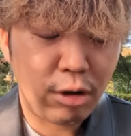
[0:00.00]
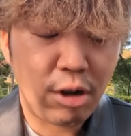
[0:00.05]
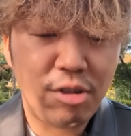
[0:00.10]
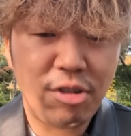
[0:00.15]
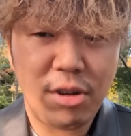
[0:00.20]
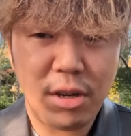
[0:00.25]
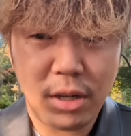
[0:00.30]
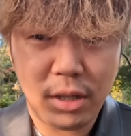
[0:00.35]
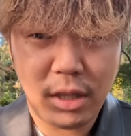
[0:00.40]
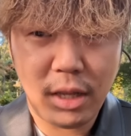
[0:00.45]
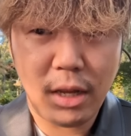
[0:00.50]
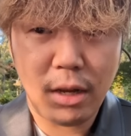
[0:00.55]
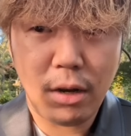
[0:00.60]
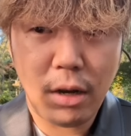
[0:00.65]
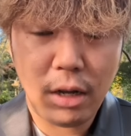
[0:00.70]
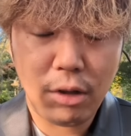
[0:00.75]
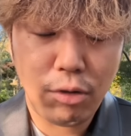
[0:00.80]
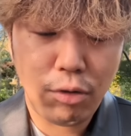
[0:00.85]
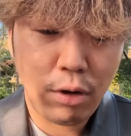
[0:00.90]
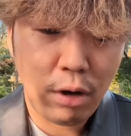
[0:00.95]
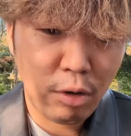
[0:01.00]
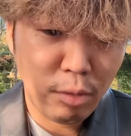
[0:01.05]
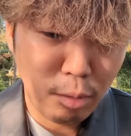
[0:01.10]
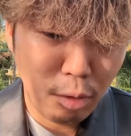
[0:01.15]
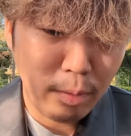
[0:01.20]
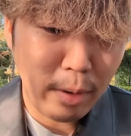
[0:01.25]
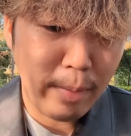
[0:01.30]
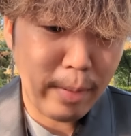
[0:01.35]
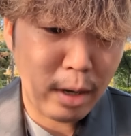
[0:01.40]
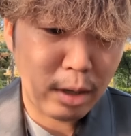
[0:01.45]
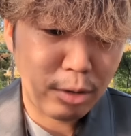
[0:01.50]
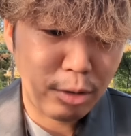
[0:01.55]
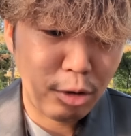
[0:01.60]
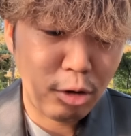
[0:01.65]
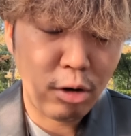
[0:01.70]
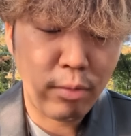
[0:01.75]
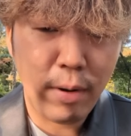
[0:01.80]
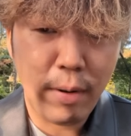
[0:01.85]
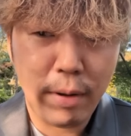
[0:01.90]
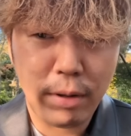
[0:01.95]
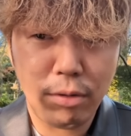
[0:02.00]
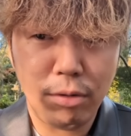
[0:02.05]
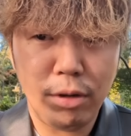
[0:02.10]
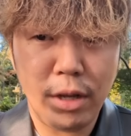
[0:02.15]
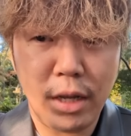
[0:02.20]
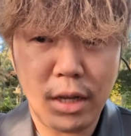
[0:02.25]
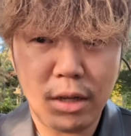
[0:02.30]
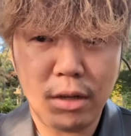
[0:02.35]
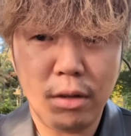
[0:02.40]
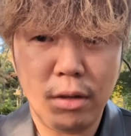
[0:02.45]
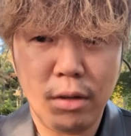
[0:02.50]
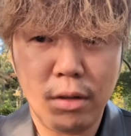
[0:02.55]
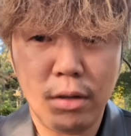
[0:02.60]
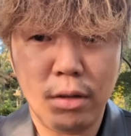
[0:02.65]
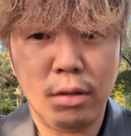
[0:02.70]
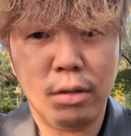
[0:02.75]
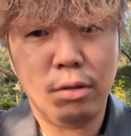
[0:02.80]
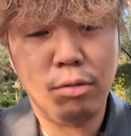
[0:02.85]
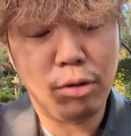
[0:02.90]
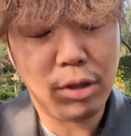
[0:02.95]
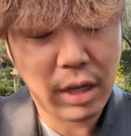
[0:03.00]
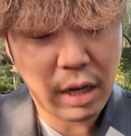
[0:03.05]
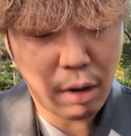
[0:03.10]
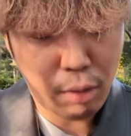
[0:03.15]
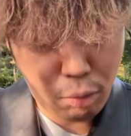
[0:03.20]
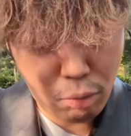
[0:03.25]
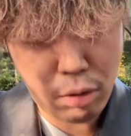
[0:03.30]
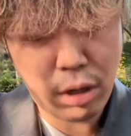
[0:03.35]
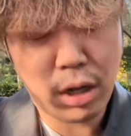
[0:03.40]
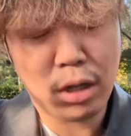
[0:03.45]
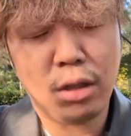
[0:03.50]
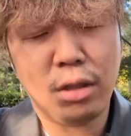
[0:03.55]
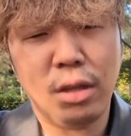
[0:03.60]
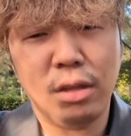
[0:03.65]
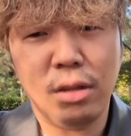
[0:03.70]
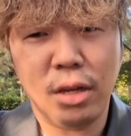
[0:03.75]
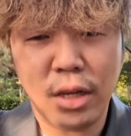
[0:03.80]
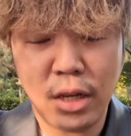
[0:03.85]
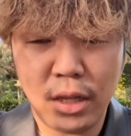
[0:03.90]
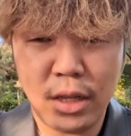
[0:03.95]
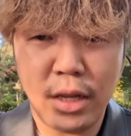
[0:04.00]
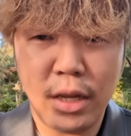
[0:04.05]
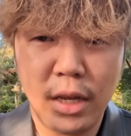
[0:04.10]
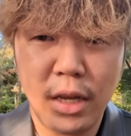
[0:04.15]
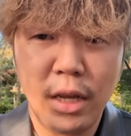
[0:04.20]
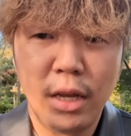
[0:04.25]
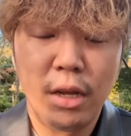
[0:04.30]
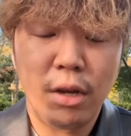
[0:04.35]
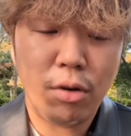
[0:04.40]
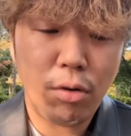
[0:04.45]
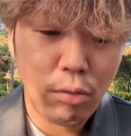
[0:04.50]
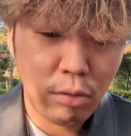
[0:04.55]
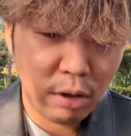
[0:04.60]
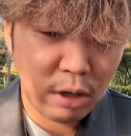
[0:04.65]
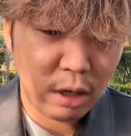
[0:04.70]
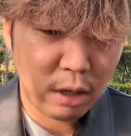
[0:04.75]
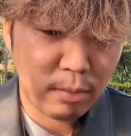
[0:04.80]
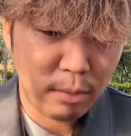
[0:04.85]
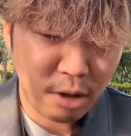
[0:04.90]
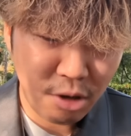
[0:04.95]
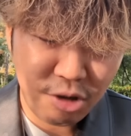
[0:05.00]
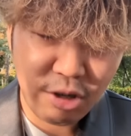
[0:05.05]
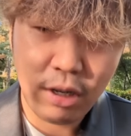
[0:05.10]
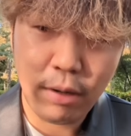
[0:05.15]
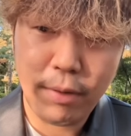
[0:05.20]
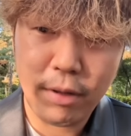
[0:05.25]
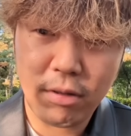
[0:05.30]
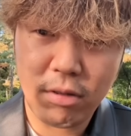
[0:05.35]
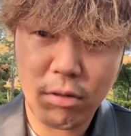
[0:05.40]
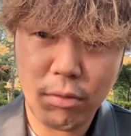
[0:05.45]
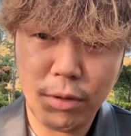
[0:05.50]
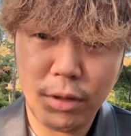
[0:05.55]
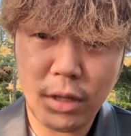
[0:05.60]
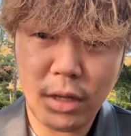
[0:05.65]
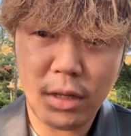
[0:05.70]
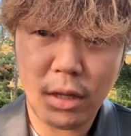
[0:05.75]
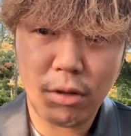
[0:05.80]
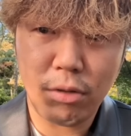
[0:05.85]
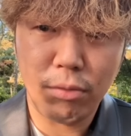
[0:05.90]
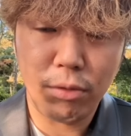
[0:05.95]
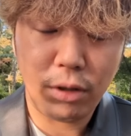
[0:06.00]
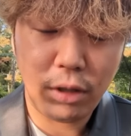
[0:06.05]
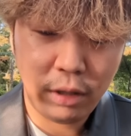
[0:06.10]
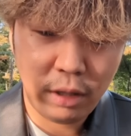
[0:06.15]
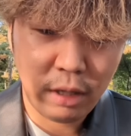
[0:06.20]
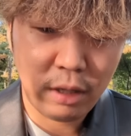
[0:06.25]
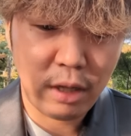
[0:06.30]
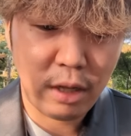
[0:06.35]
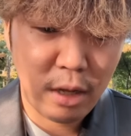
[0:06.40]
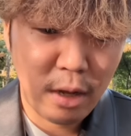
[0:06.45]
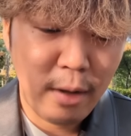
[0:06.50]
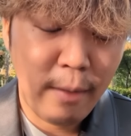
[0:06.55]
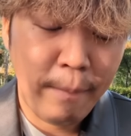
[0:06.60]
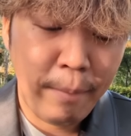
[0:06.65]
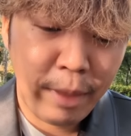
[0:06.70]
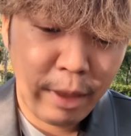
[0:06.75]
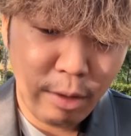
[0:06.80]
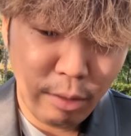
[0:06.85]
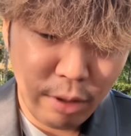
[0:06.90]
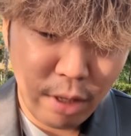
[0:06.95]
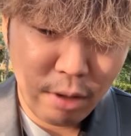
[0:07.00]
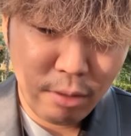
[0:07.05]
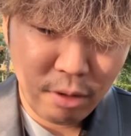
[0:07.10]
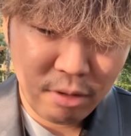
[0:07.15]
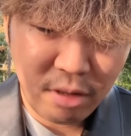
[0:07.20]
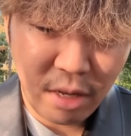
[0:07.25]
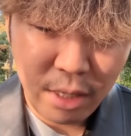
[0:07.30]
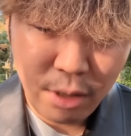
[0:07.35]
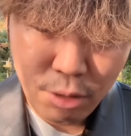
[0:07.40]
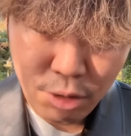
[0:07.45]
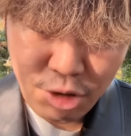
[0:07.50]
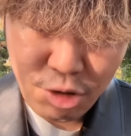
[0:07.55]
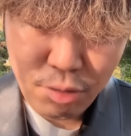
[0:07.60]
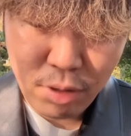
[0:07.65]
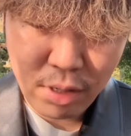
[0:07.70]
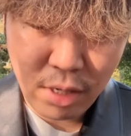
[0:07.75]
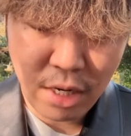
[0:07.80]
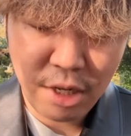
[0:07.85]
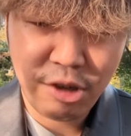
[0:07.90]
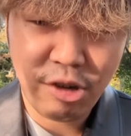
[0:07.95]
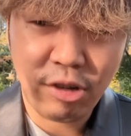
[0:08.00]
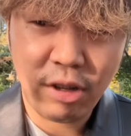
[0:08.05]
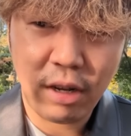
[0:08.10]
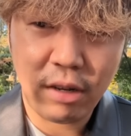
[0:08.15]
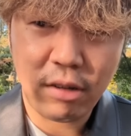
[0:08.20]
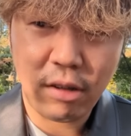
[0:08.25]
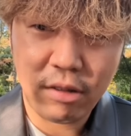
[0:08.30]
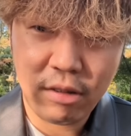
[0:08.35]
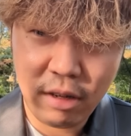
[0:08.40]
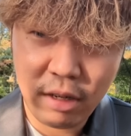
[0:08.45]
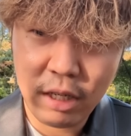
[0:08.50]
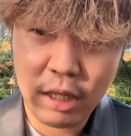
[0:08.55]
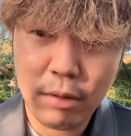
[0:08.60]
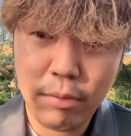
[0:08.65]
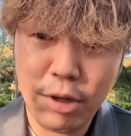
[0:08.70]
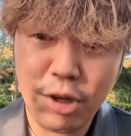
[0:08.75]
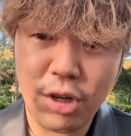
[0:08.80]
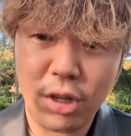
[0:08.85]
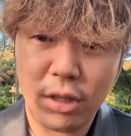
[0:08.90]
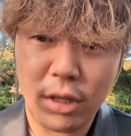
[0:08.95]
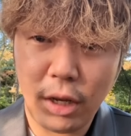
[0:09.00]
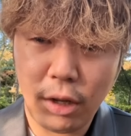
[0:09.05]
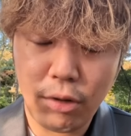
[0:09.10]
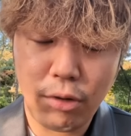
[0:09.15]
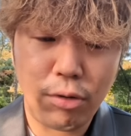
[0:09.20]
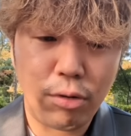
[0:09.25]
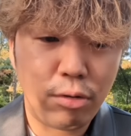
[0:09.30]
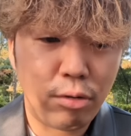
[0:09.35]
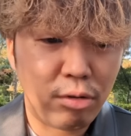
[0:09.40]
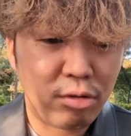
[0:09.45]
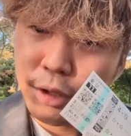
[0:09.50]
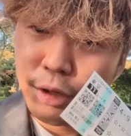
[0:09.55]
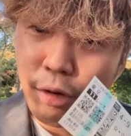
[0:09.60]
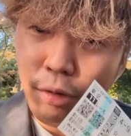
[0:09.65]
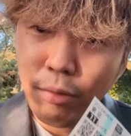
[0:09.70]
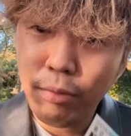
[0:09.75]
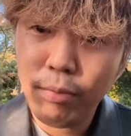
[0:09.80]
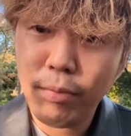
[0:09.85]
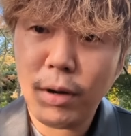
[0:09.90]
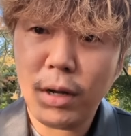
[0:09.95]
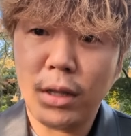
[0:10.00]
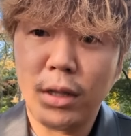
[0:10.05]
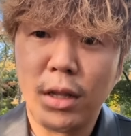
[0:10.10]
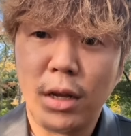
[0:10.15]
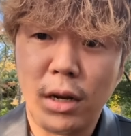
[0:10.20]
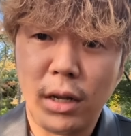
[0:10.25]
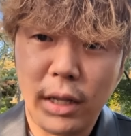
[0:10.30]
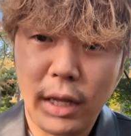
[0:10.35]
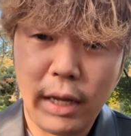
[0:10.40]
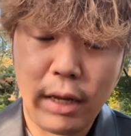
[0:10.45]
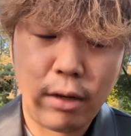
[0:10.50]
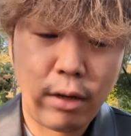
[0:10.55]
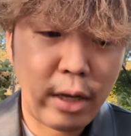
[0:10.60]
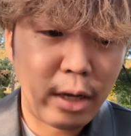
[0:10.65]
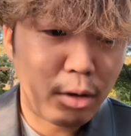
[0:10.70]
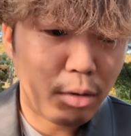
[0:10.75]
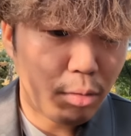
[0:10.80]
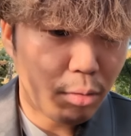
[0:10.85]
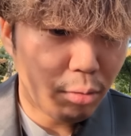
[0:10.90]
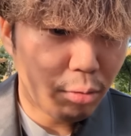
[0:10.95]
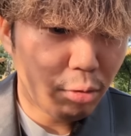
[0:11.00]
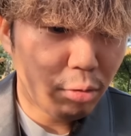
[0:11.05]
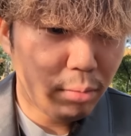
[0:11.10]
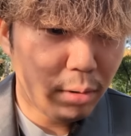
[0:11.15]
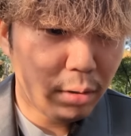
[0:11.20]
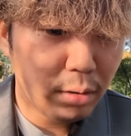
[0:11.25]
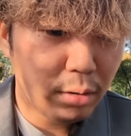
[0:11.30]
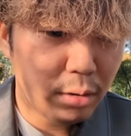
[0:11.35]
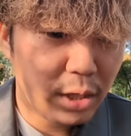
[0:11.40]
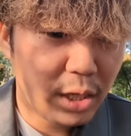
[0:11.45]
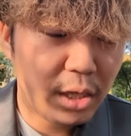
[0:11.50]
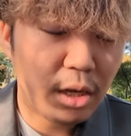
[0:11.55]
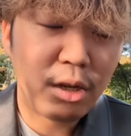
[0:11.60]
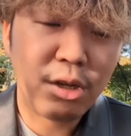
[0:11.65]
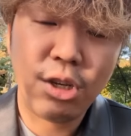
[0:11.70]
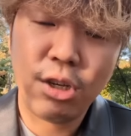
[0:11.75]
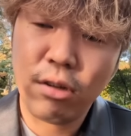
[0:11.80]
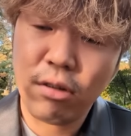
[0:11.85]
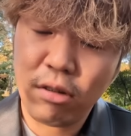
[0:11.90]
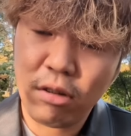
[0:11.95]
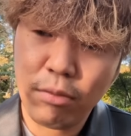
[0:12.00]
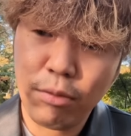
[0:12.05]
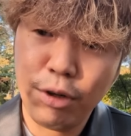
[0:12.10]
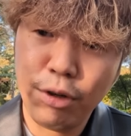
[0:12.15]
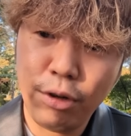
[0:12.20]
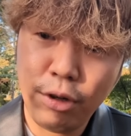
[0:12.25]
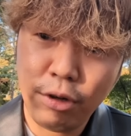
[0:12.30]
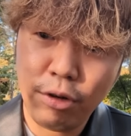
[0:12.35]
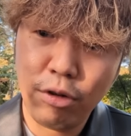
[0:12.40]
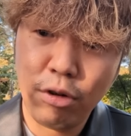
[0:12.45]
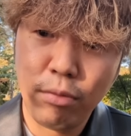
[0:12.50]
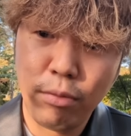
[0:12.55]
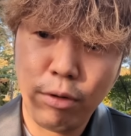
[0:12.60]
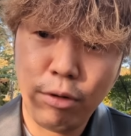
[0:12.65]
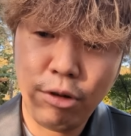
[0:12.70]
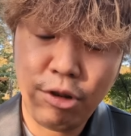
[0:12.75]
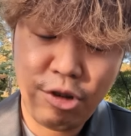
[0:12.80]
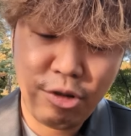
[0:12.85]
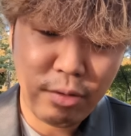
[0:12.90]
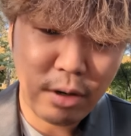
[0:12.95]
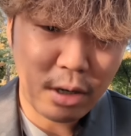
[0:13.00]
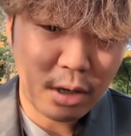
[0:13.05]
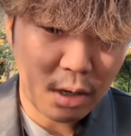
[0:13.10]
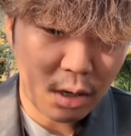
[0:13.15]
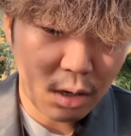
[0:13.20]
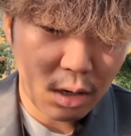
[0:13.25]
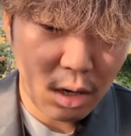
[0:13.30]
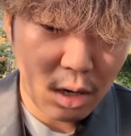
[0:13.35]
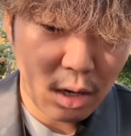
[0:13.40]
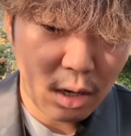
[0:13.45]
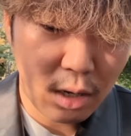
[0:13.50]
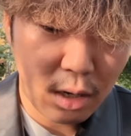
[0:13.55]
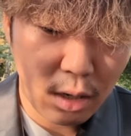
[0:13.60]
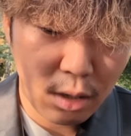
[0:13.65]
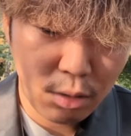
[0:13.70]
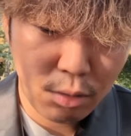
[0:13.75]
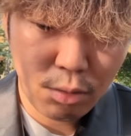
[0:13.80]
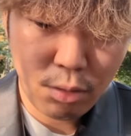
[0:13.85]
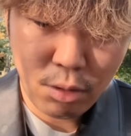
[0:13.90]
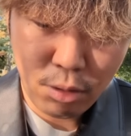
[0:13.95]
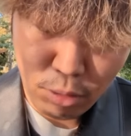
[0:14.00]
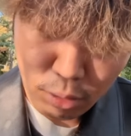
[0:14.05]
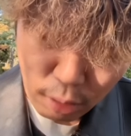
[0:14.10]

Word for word: えとかじゃなくて、あの、重馬場、不良馬場のね、時が多かっただけで今回マジでベスト舞台だと思っててで去年は最内枠入っちゃったからさすがに厳しかったけどこの4番ならね結構このままヒヤシンスもユニコーンも内枠からあの